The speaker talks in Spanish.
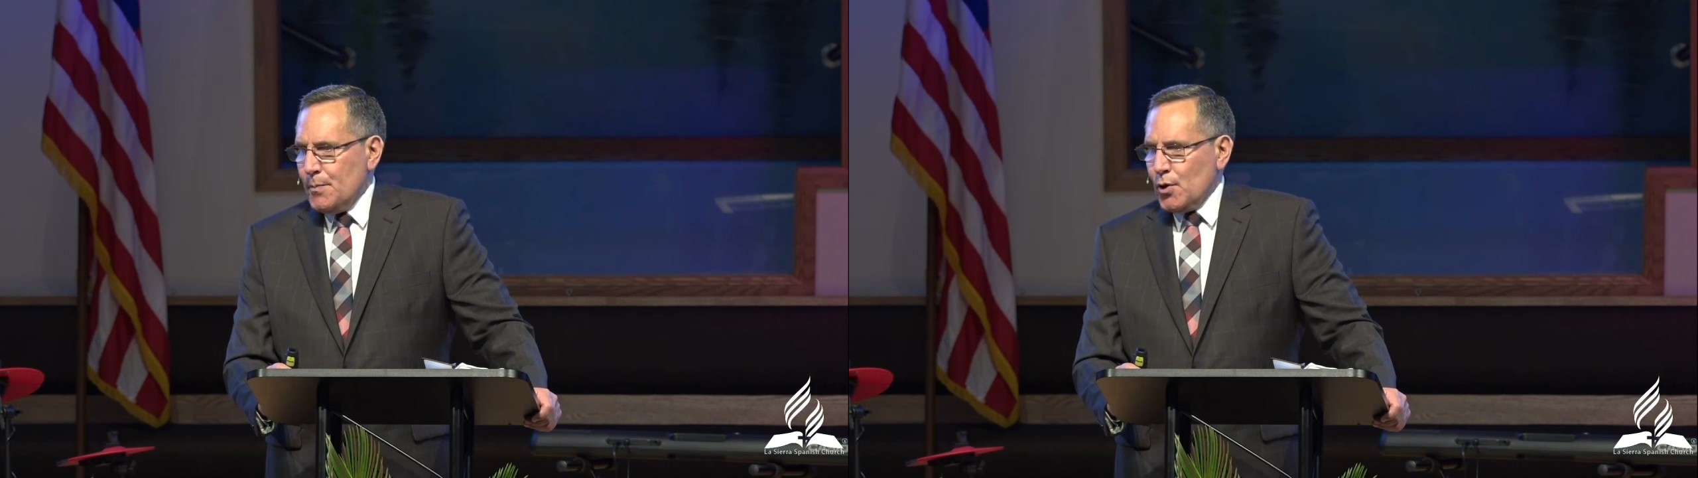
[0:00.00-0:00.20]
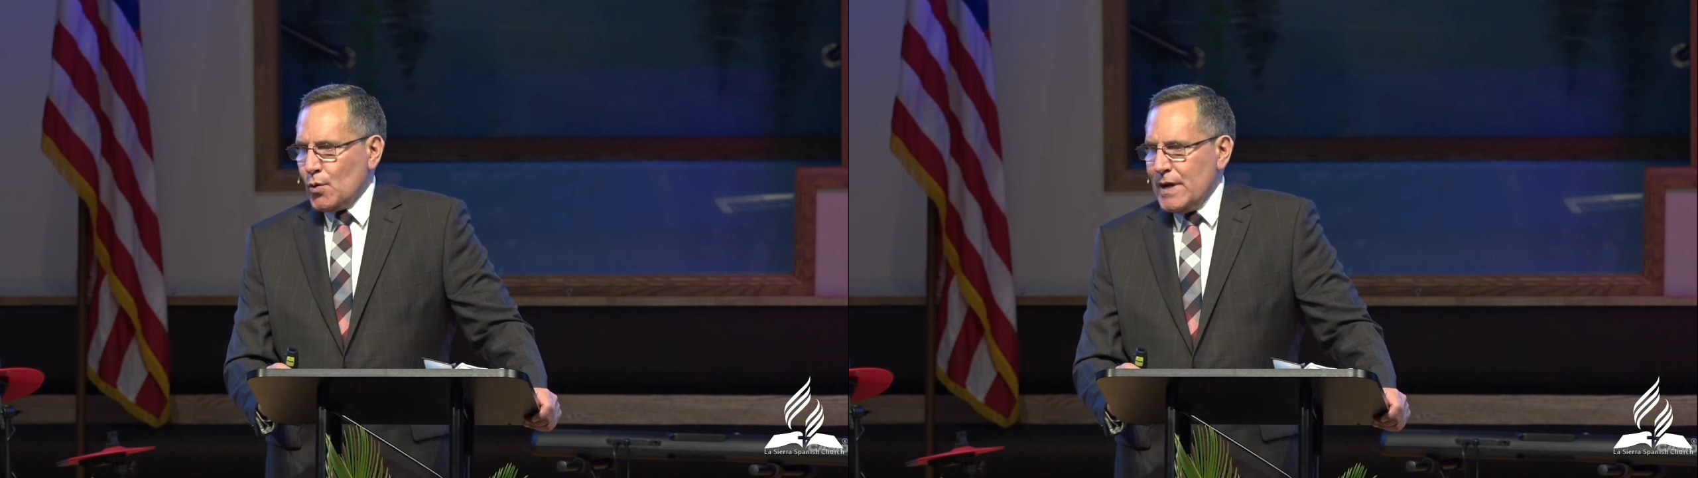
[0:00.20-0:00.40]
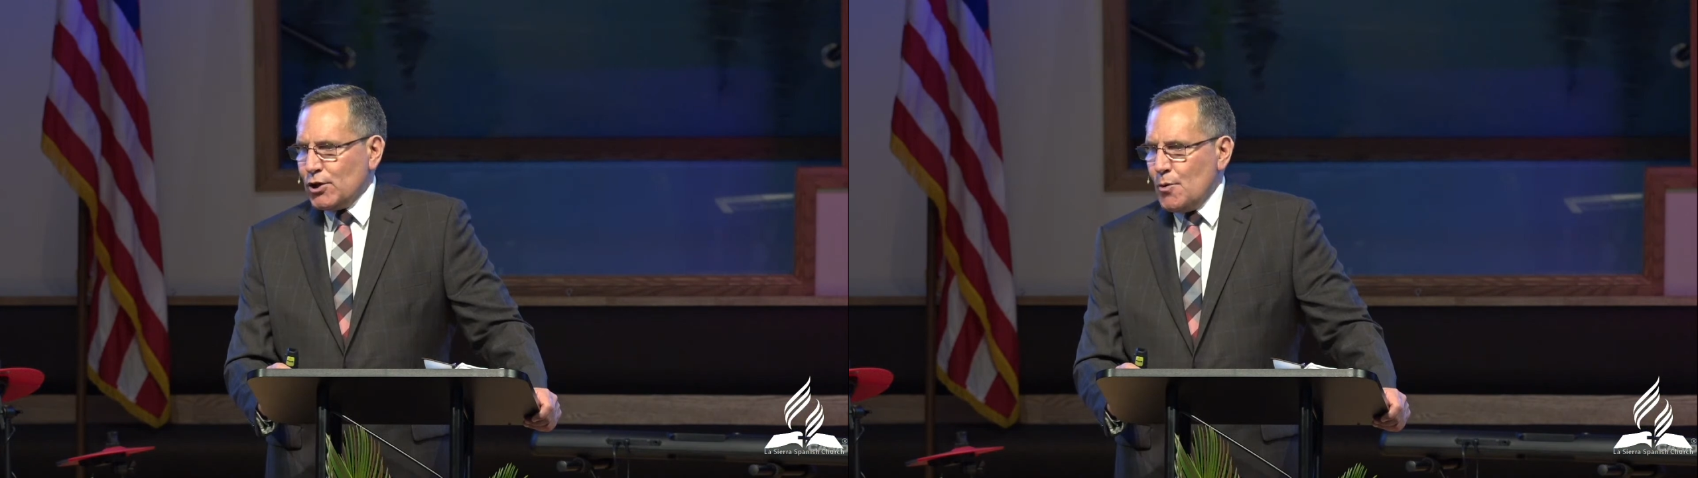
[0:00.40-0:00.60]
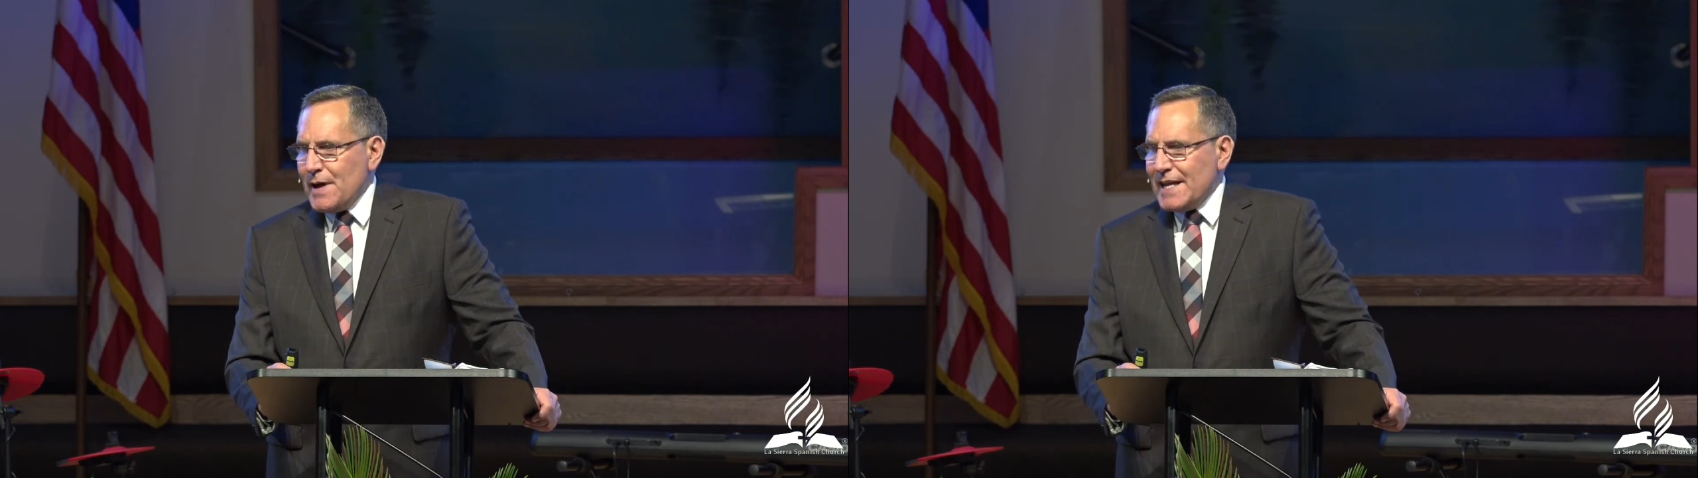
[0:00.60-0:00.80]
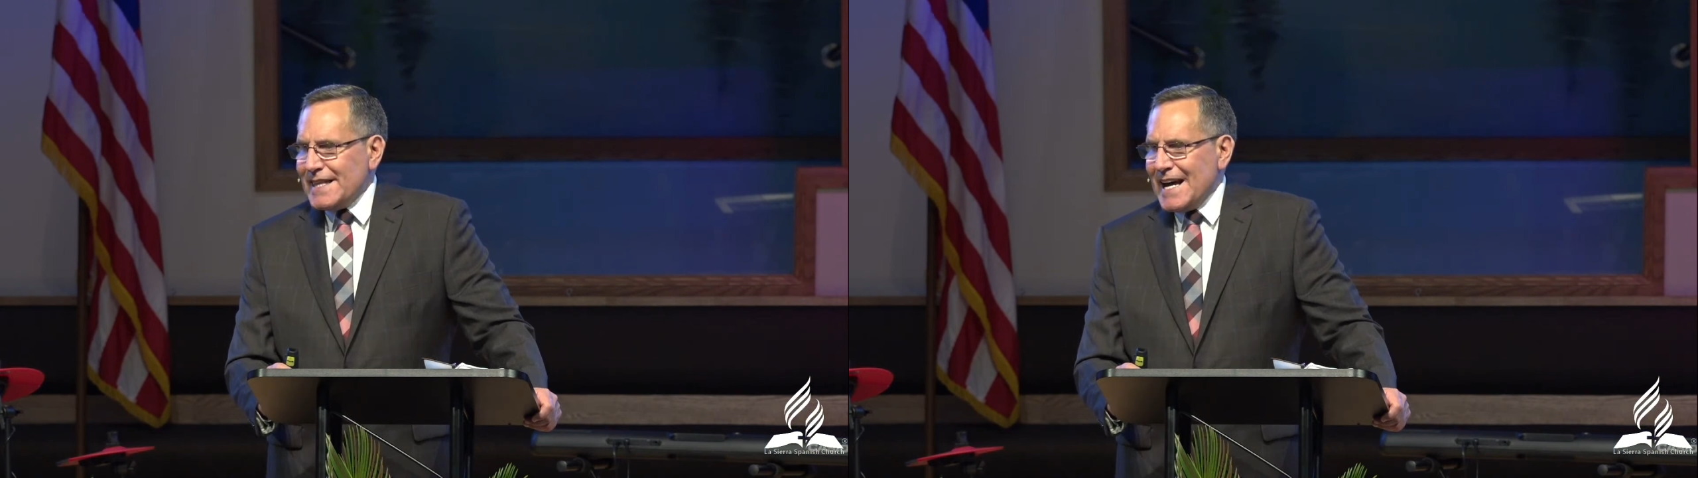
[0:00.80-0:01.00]
Por cuanto
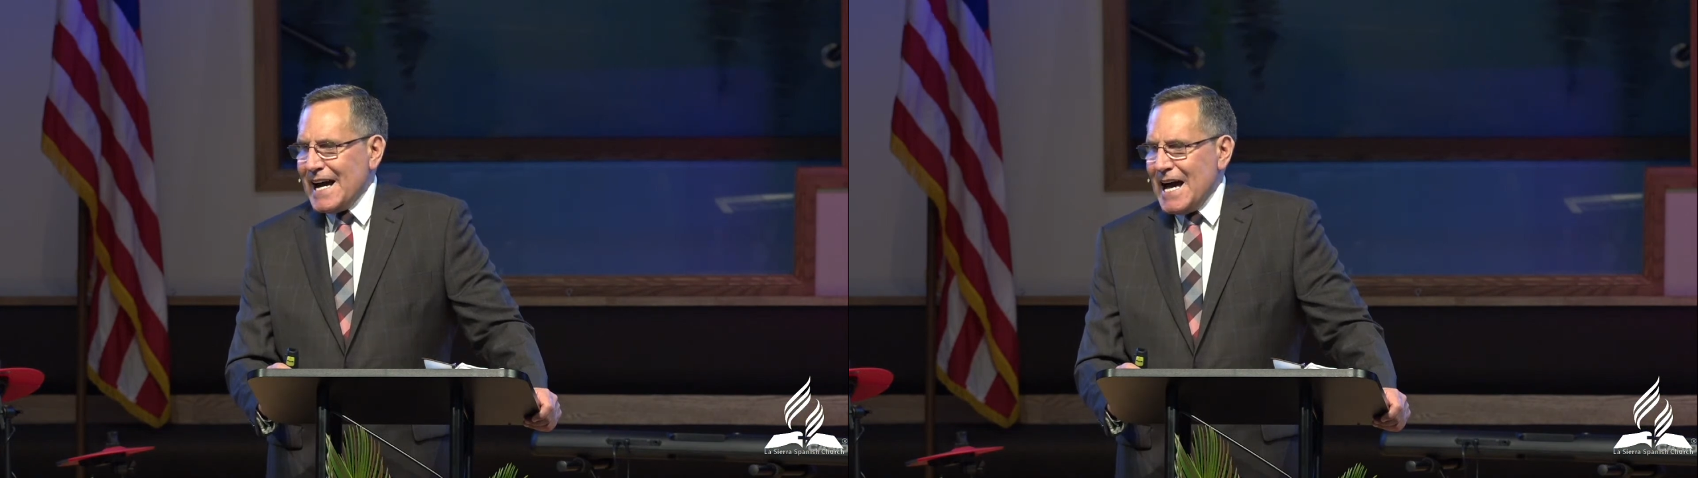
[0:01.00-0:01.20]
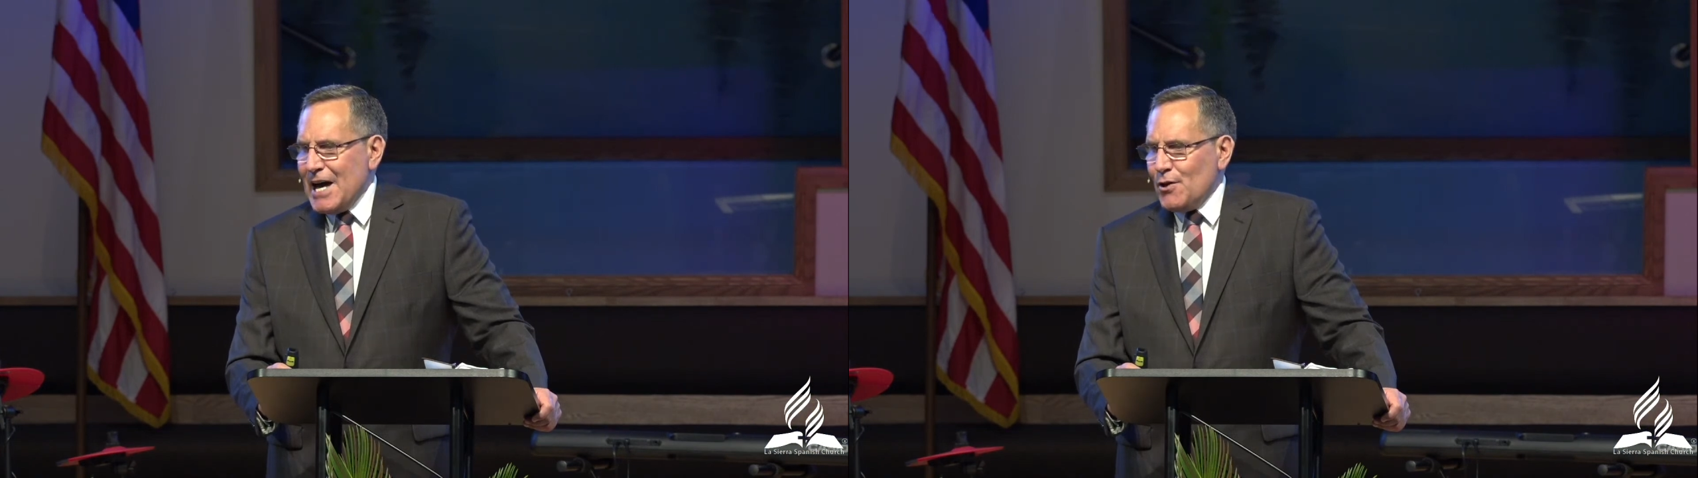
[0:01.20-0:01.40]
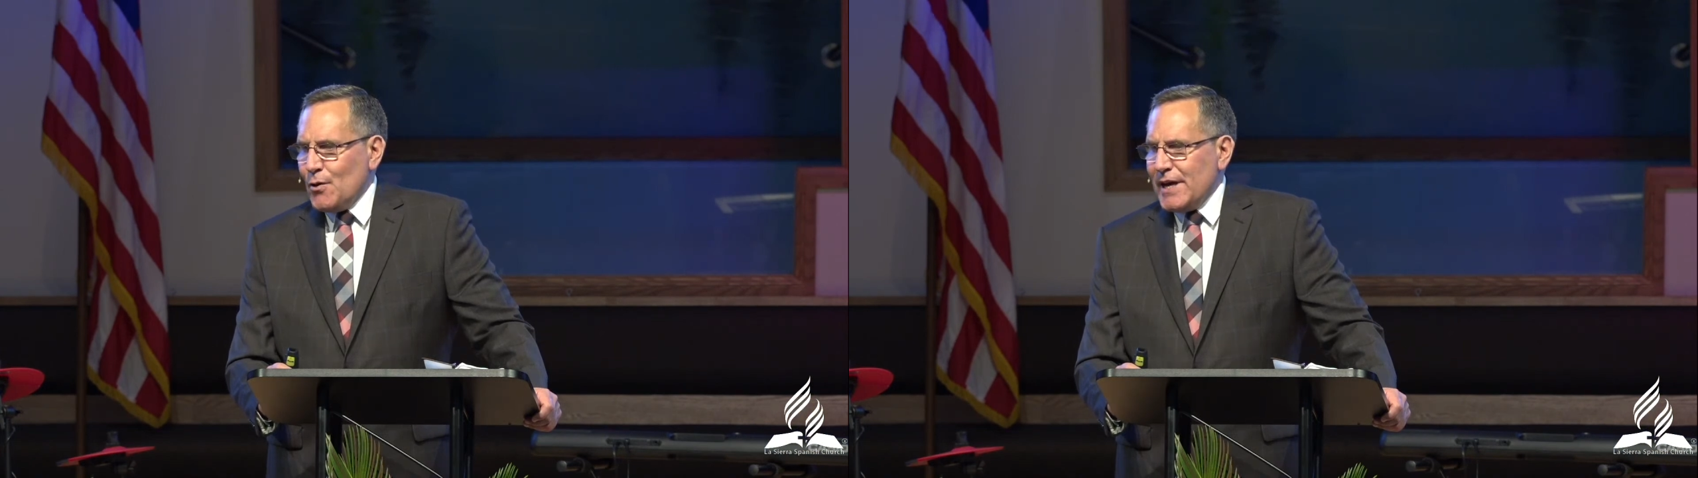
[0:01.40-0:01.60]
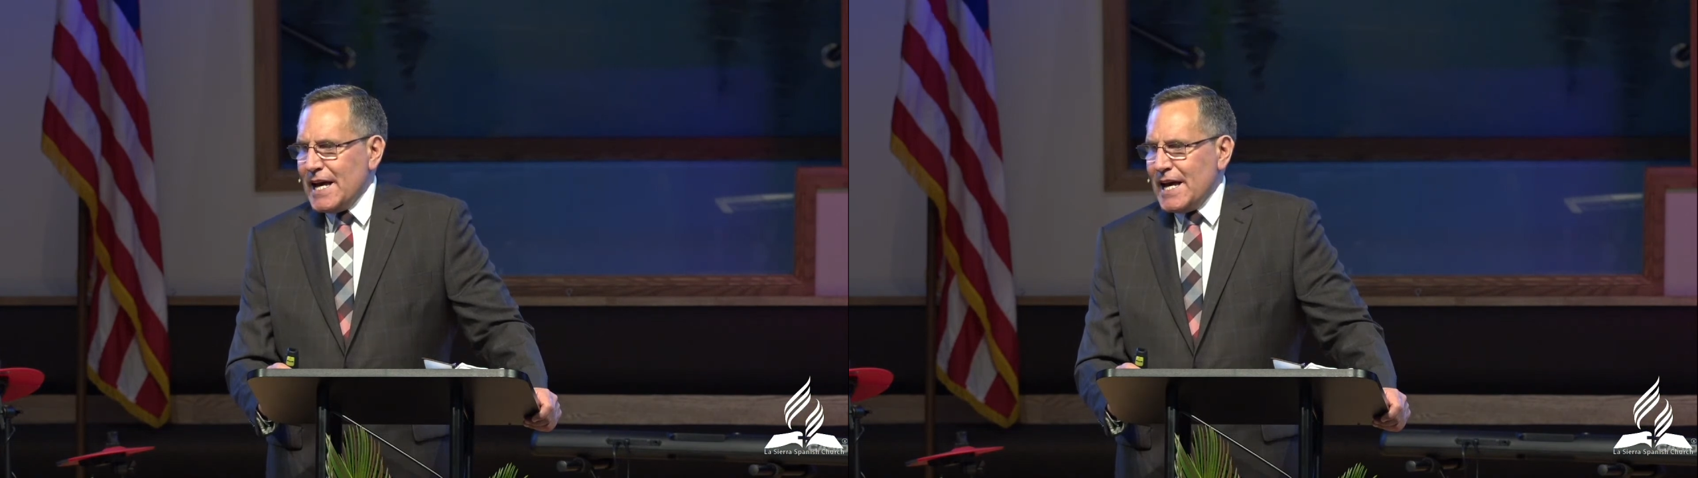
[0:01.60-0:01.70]
me han dejado